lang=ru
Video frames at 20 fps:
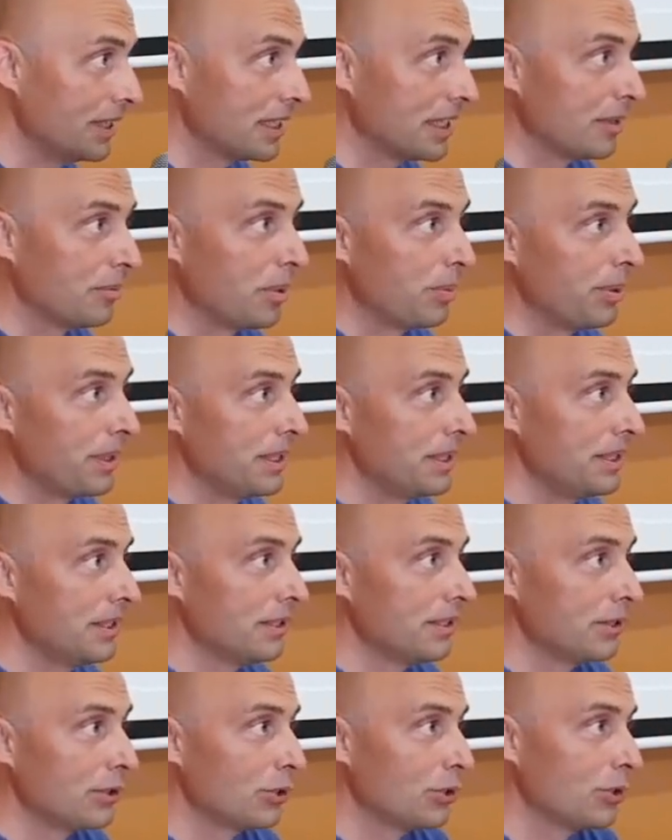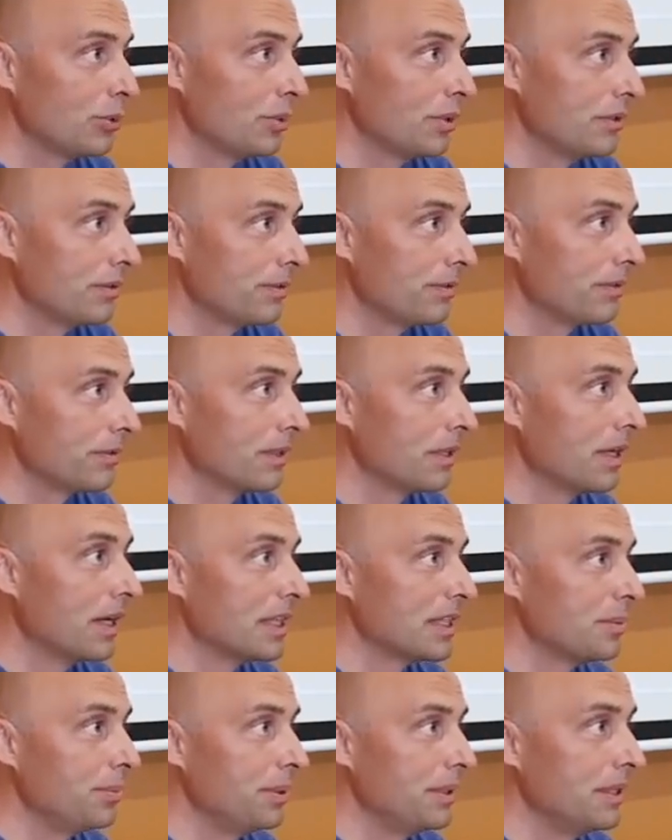Она попросила, чтобы в
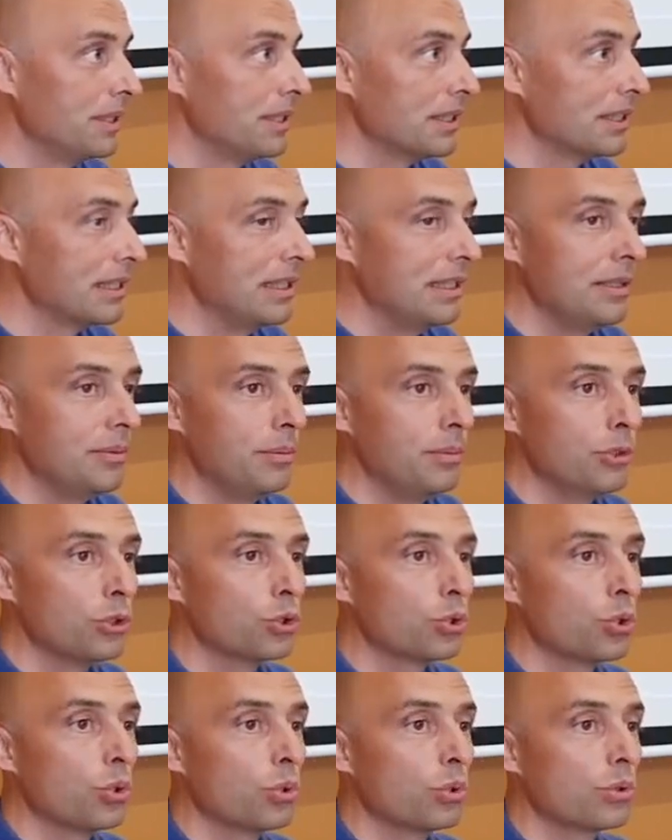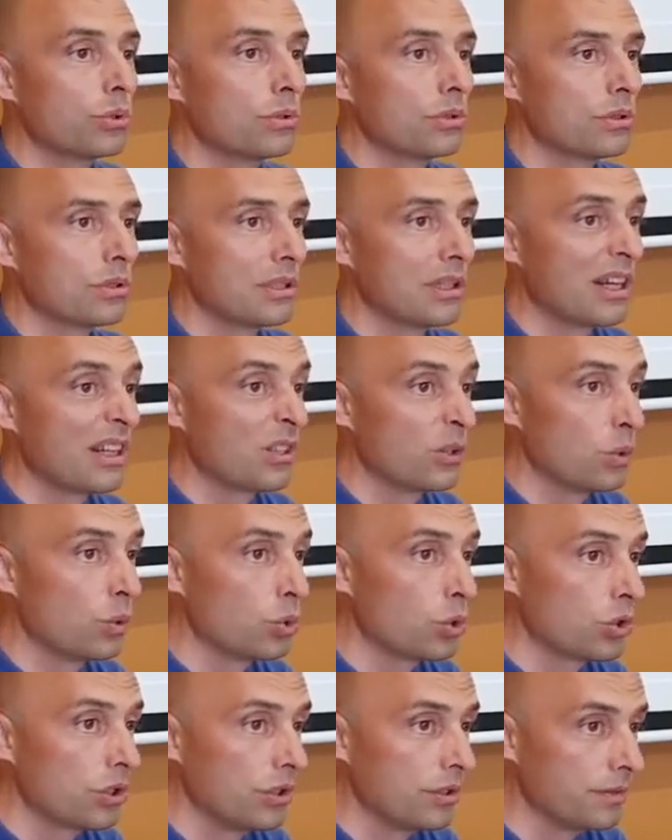класс принесли мешок с
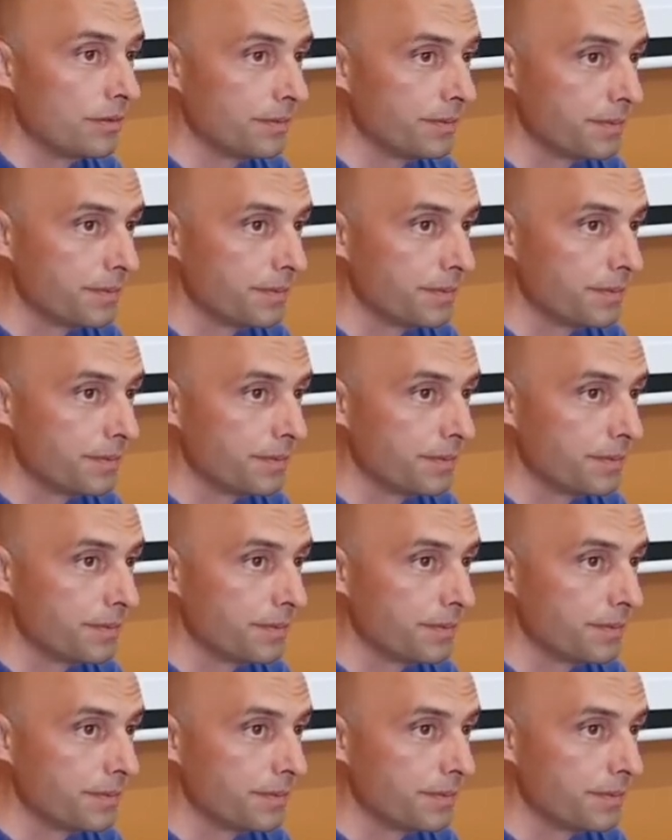картошкой.